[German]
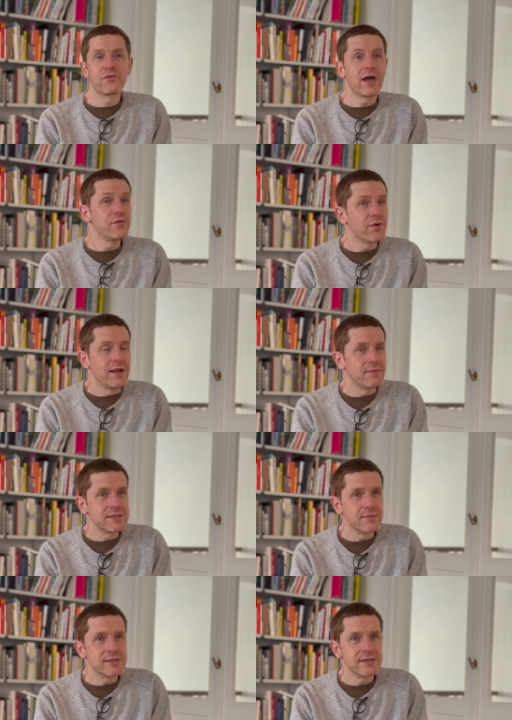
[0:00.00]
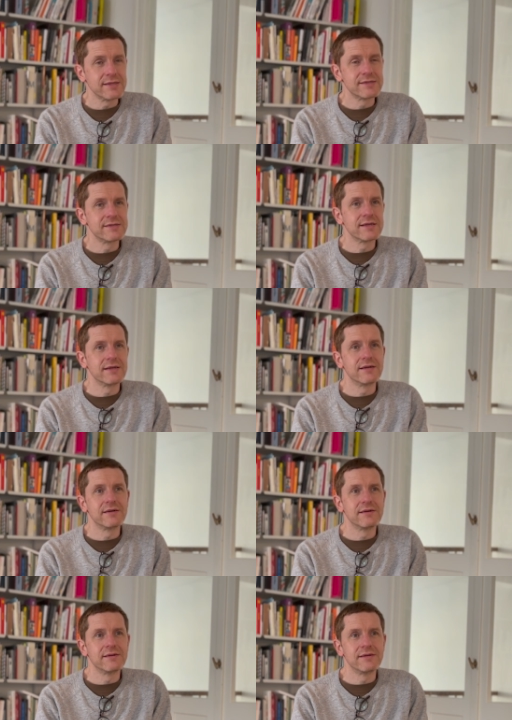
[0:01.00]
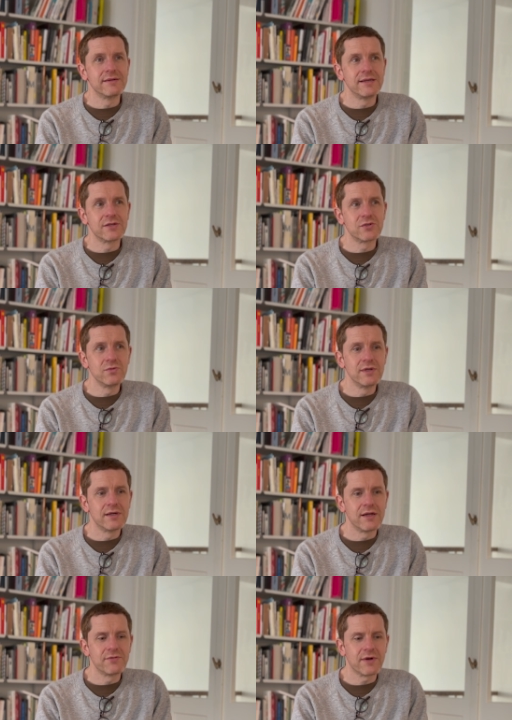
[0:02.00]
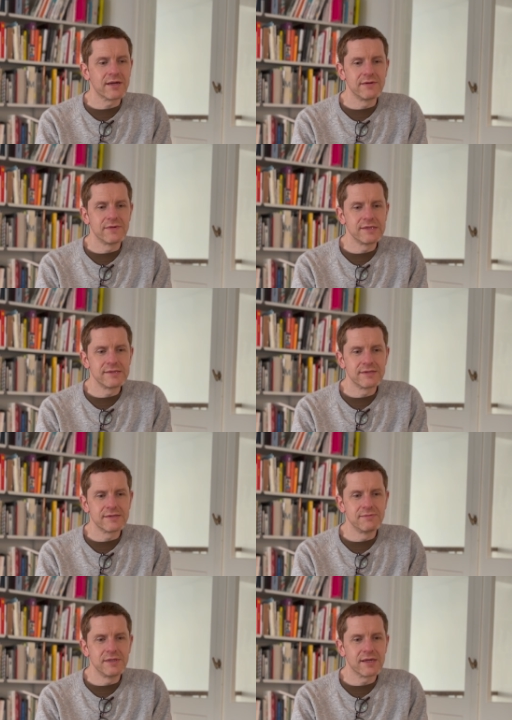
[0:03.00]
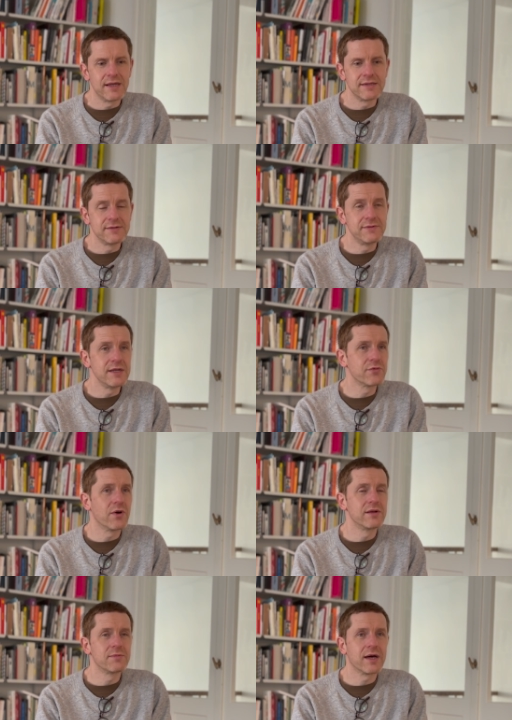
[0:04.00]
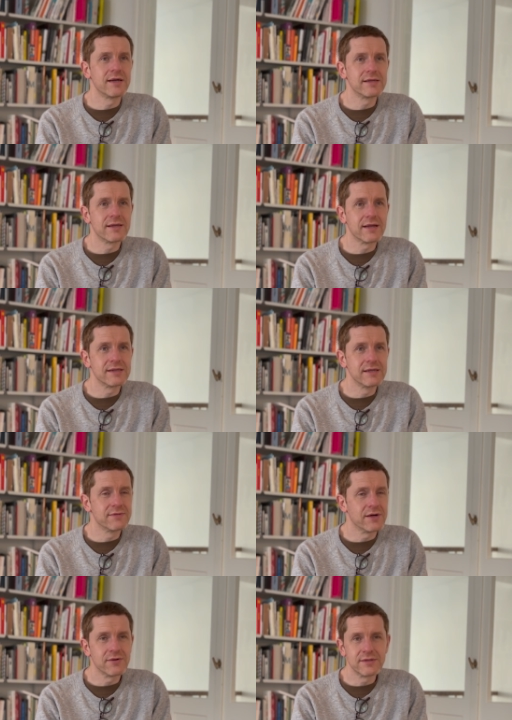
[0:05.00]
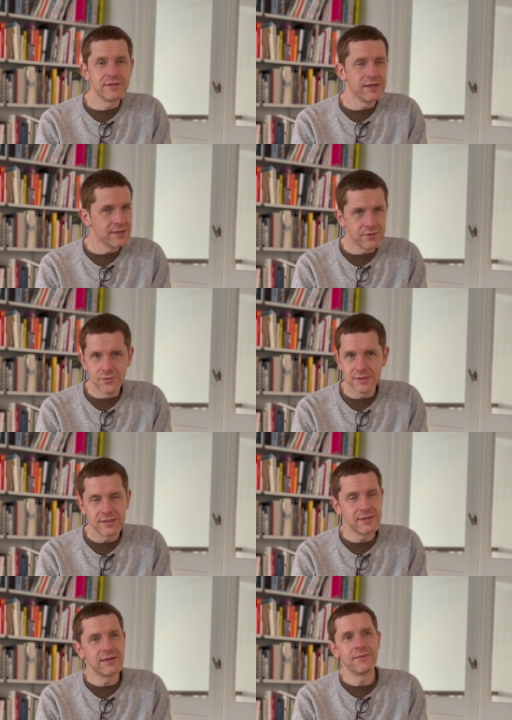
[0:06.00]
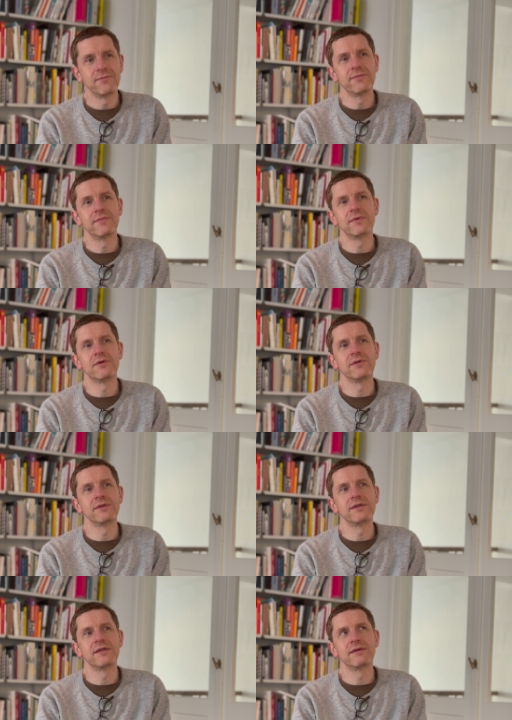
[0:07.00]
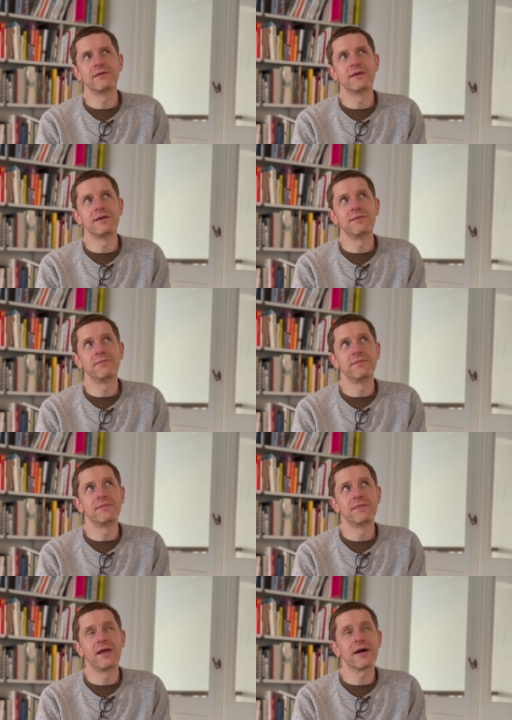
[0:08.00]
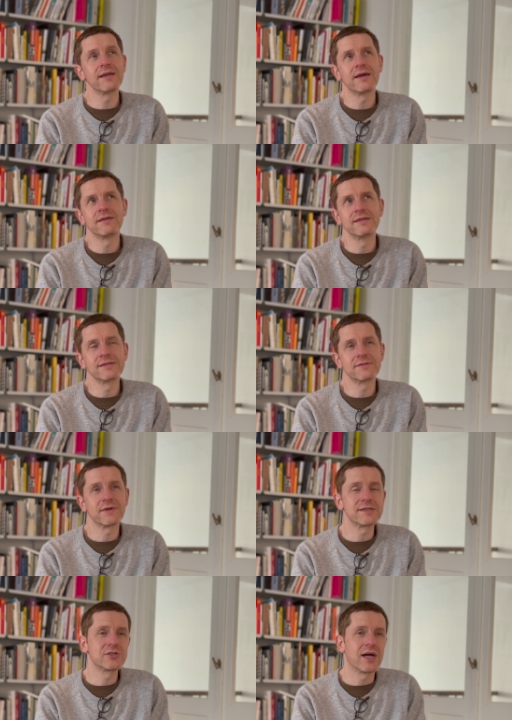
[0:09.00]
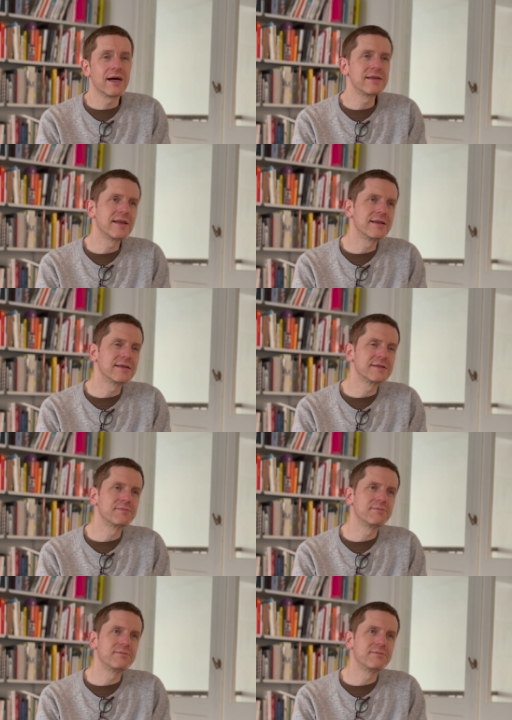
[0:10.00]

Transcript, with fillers: keinen Fall. Mathematik ist äh, in der Schule ein Fach gewesen, das mir relativ wenig Freude bereitet hat. Ich war auch nicht gut ähm, und im Nachhinein ist es fast schade, denn das